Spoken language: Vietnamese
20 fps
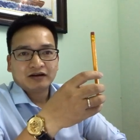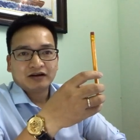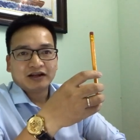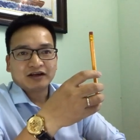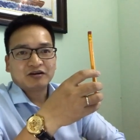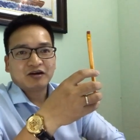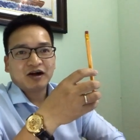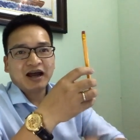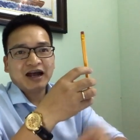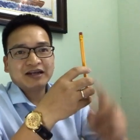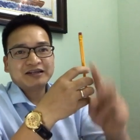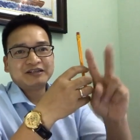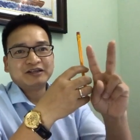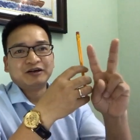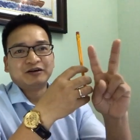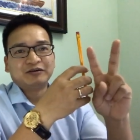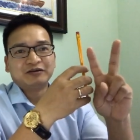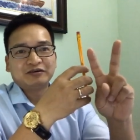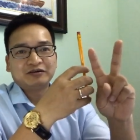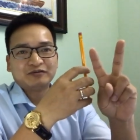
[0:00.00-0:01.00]
Đấy có hai
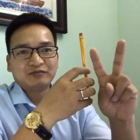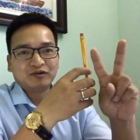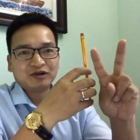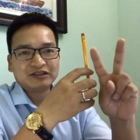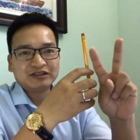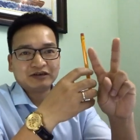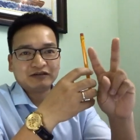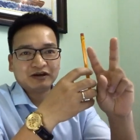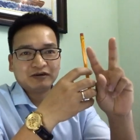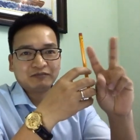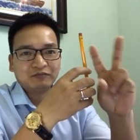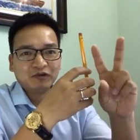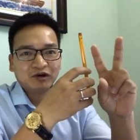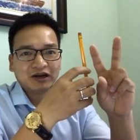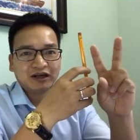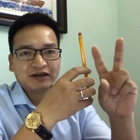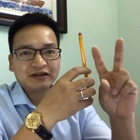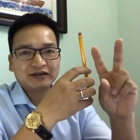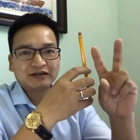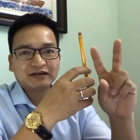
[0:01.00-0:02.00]
chiều, một chiều là mua
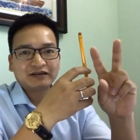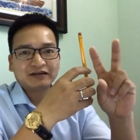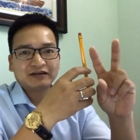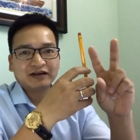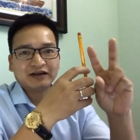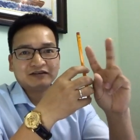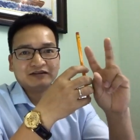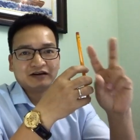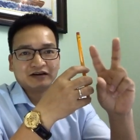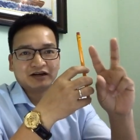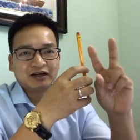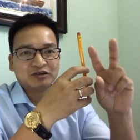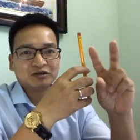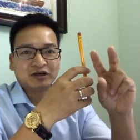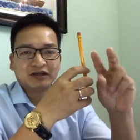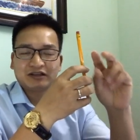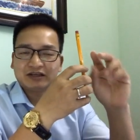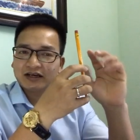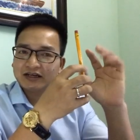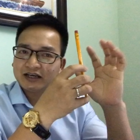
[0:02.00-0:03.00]
lên để hưởng lợi
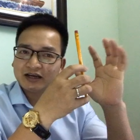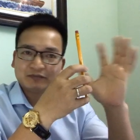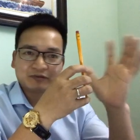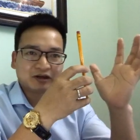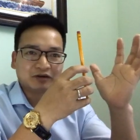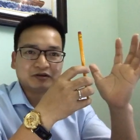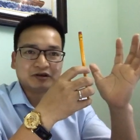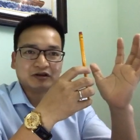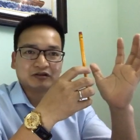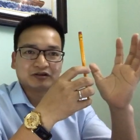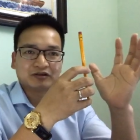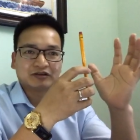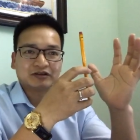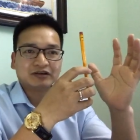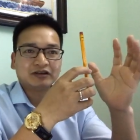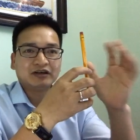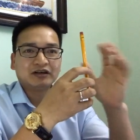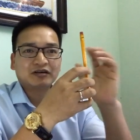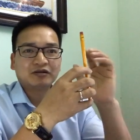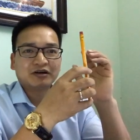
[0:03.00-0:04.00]
nhuận thì anh em đều hiểu rồi.
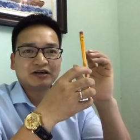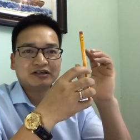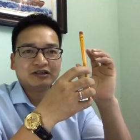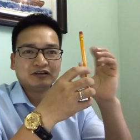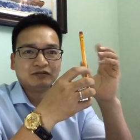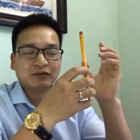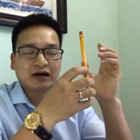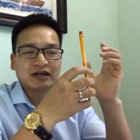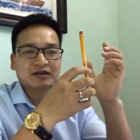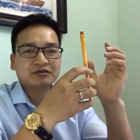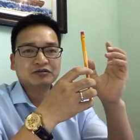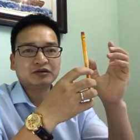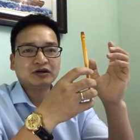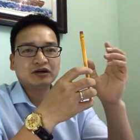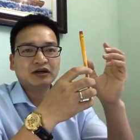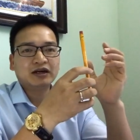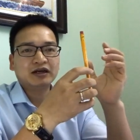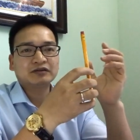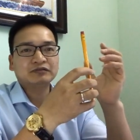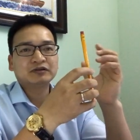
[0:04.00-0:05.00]
Còn chiều bán
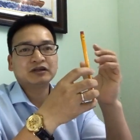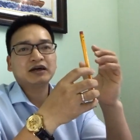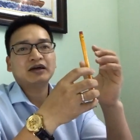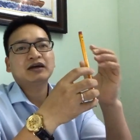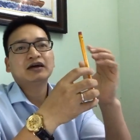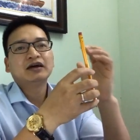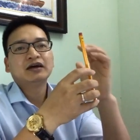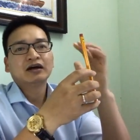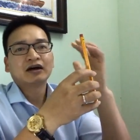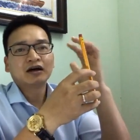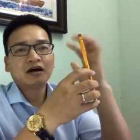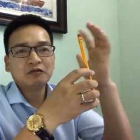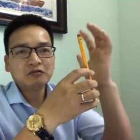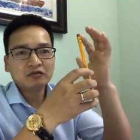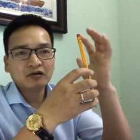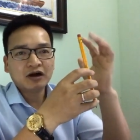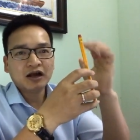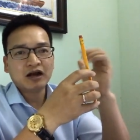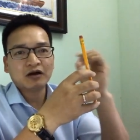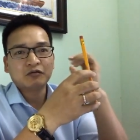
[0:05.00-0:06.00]
xuống là chúng ta
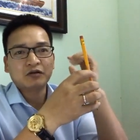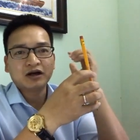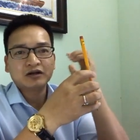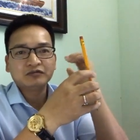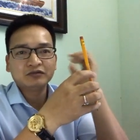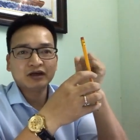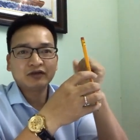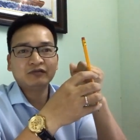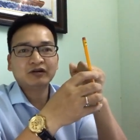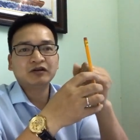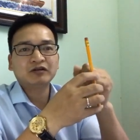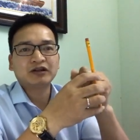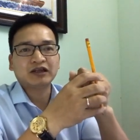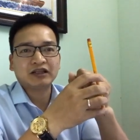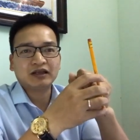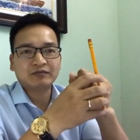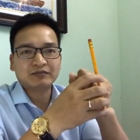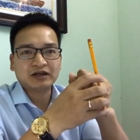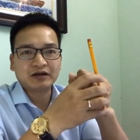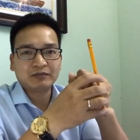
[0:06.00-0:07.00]
không có hàng hóa chúng ta vẫn có
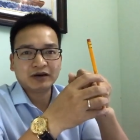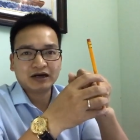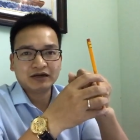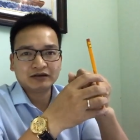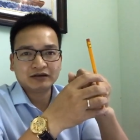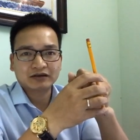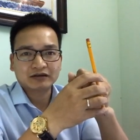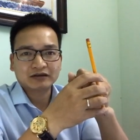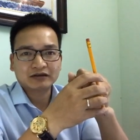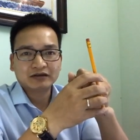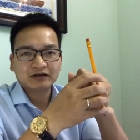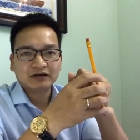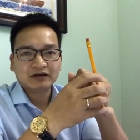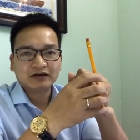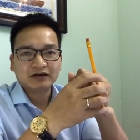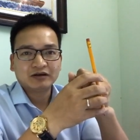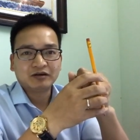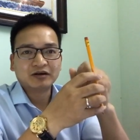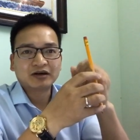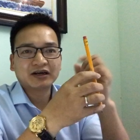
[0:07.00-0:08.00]
thể tham gia bán được.
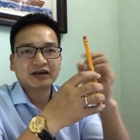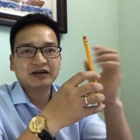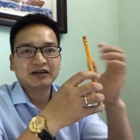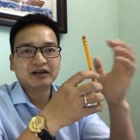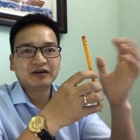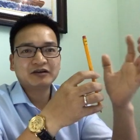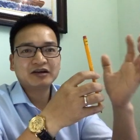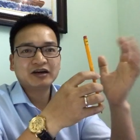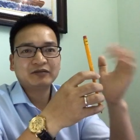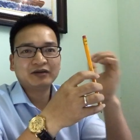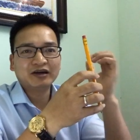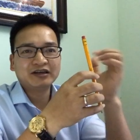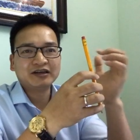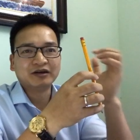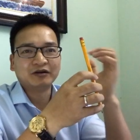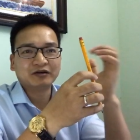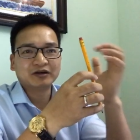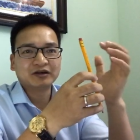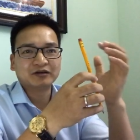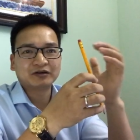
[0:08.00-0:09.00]
Ok, nếu anh em đã
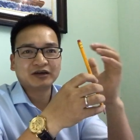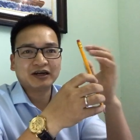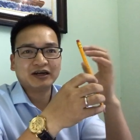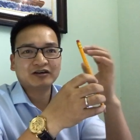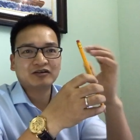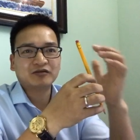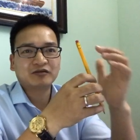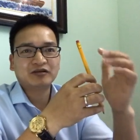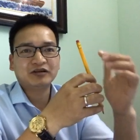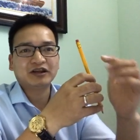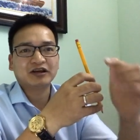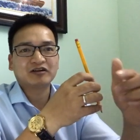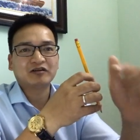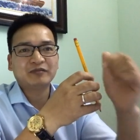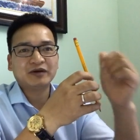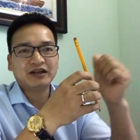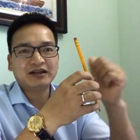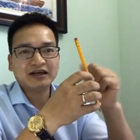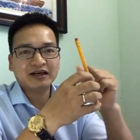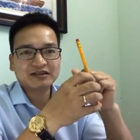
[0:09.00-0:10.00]
hiểu cái điều này có có thể
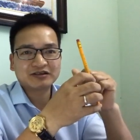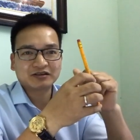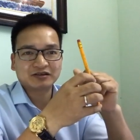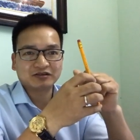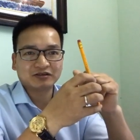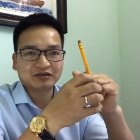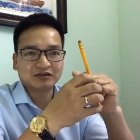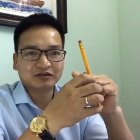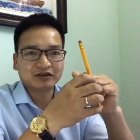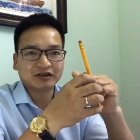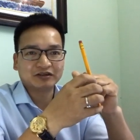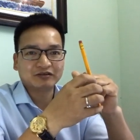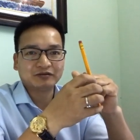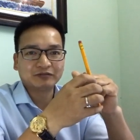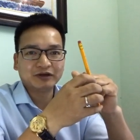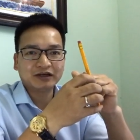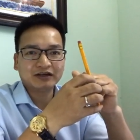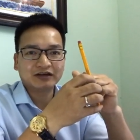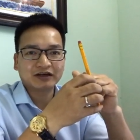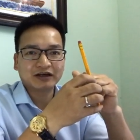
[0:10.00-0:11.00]
comment yes cho tôi để tôi
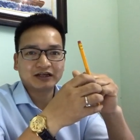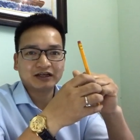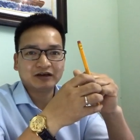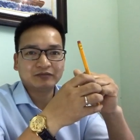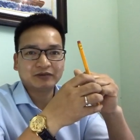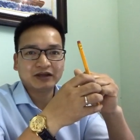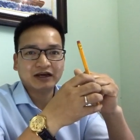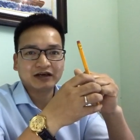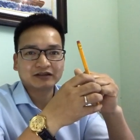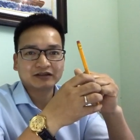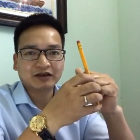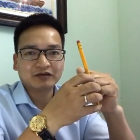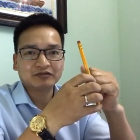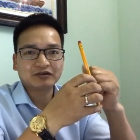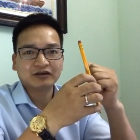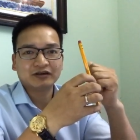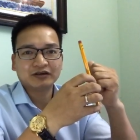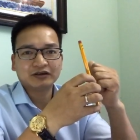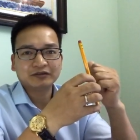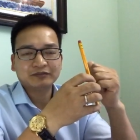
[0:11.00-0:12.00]
biết được anh em đang theo
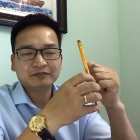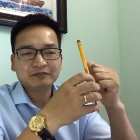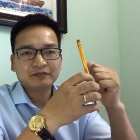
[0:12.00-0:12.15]
dõi.